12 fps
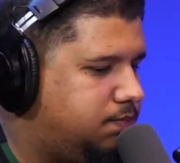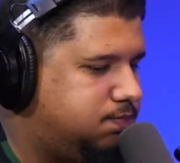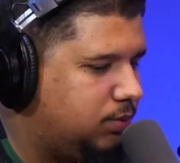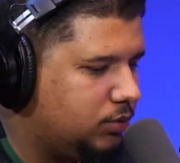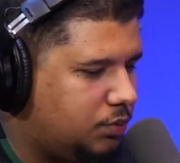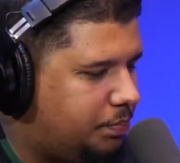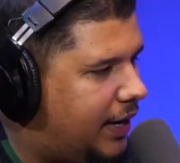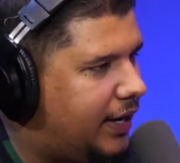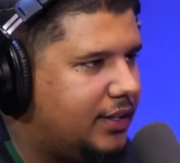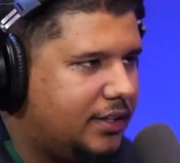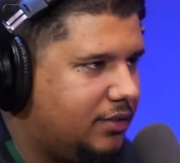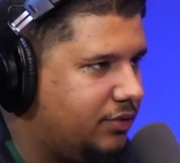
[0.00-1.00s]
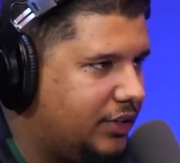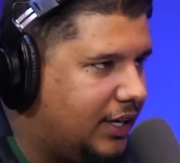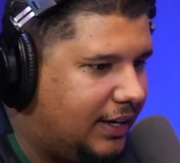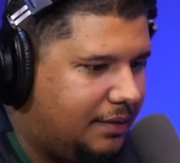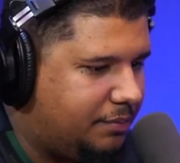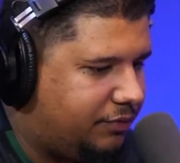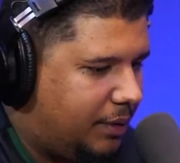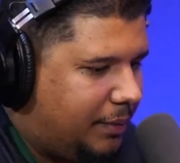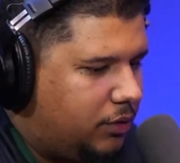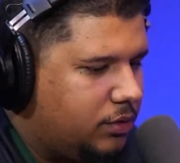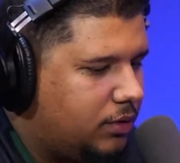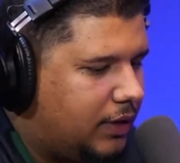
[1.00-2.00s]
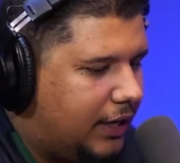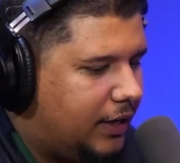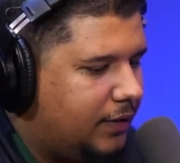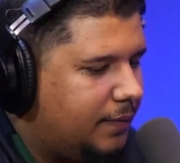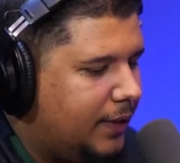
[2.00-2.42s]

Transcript: pô, tu tu fica, fica maluco, cara.